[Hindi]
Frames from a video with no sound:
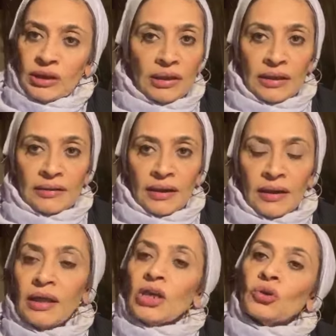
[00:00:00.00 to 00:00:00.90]
कर लेना
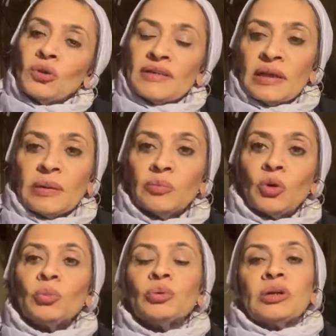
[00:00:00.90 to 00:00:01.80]
है क्योंकि जब हम
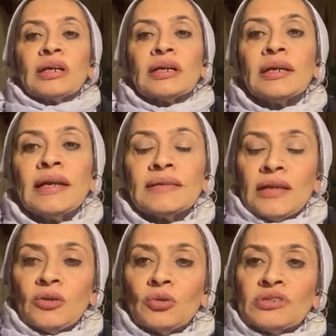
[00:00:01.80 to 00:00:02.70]
कबूल कर लेते
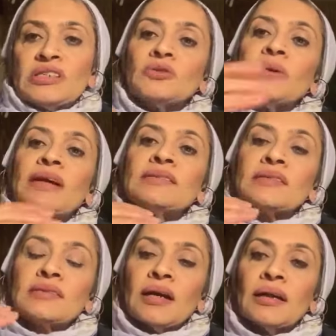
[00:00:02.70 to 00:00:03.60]
हैं कोई चीज़ तो
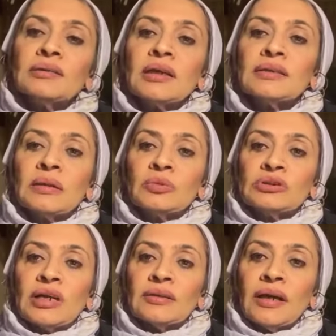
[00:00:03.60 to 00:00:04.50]
एहतजाज ख़त्म हो
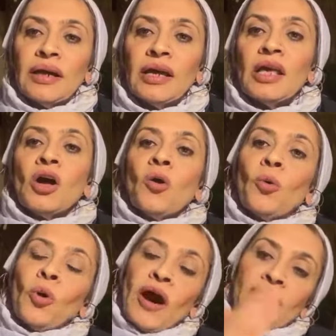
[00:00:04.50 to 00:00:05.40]
जाता है
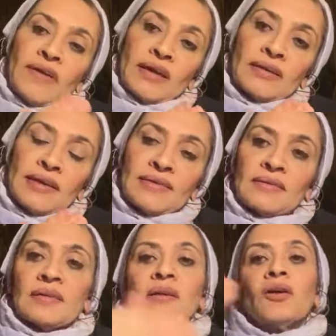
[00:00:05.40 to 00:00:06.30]
अवेयरनेस
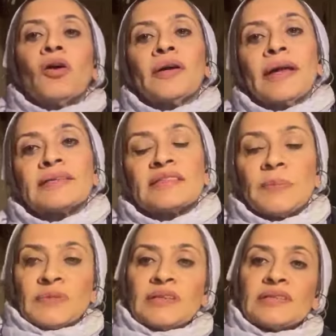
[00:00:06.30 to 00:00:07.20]
और
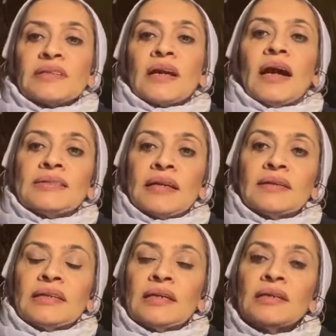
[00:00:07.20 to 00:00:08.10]
एक्सेप्टेंस आ
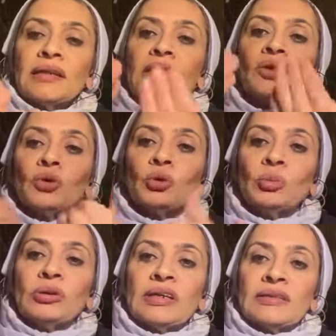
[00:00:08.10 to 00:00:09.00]
जाती है यानी
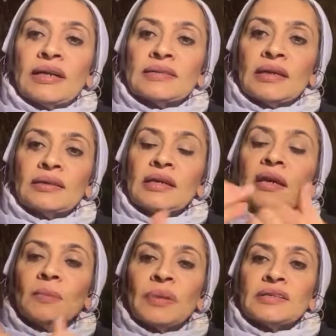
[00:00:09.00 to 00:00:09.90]
कबूलियत आ जाती है
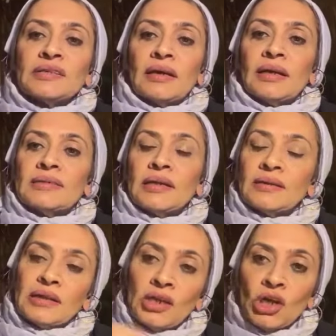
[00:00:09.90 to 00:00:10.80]
पहचान आ
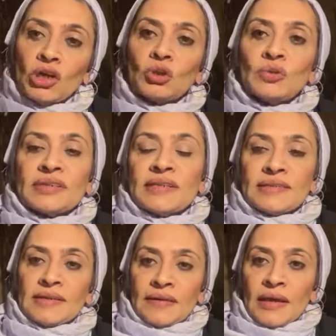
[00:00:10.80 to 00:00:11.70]
जाती है दूसरी
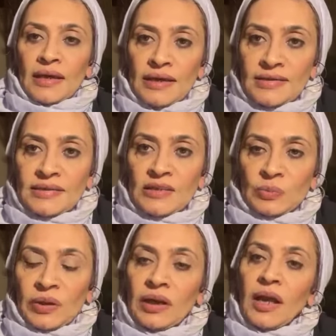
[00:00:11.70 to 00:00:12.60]
चीज़ किस चीज़
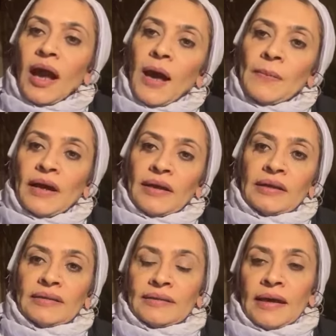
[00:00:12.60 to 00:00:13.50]
पर आपका
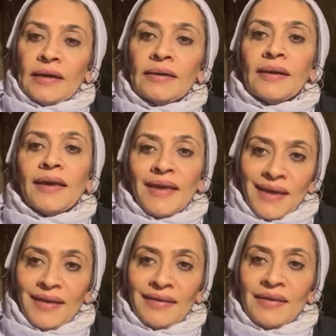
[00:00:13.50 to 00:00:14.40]
इख्तियार है